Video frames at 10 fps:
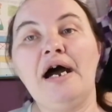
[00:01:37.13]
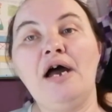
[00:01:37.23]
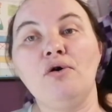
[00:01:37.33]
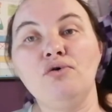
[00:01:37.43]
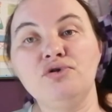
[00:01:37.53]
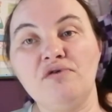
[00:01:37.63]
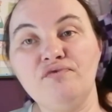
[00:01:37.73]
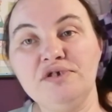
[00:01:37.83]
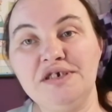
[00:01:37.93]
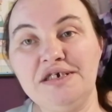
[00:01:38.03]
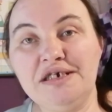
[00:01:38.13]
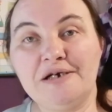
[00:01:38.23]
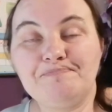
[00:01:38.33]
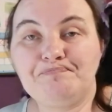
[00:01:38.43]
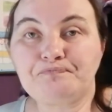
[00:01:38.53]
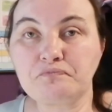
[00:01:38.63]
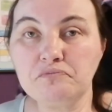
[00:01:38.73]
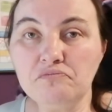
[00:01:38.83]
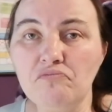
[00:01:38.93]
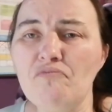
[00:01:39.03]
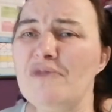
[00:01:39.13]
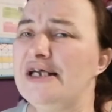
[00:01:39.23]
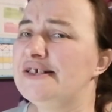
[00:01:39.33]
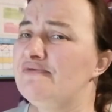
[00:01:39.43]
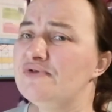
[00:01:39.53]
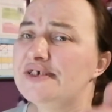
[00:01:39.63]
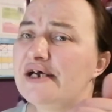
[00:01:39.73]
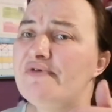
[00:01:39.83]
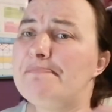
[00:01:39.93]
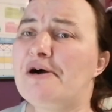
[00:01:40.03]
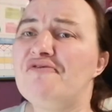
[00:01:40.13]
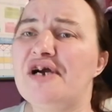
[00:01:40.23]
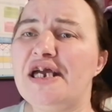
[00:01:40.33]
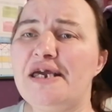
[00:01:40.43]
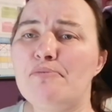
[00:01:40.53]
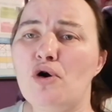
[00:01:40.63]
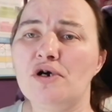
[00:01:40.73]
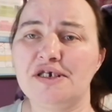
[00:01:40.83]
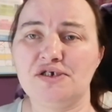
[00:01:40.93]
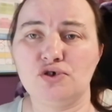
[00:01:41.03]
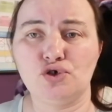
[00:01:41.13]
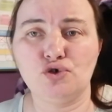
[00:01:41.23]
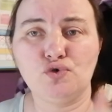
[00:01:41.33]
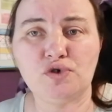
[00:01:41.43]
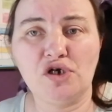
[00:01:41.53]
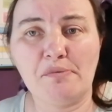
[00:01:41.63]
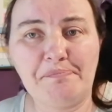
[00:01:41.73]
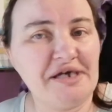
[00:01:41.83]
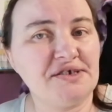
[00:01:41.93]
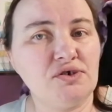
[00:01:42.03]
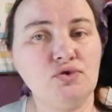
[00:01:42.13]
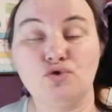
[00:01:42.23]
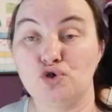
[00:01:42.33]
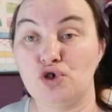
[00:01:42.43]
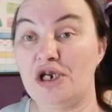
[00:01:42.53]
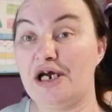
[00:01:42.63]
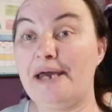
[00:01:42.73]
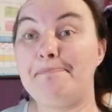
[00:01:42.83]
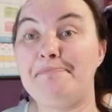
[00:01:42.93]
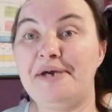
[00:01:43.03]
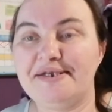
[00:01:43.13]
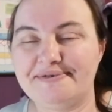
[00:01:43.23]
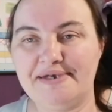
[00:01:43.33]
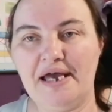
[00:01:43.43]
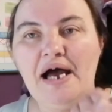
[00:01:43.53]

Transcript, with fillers: Alors autant vous dire, si vous ne savez pas vraiment qu'est-ce que je suis comme personne, donc je le répète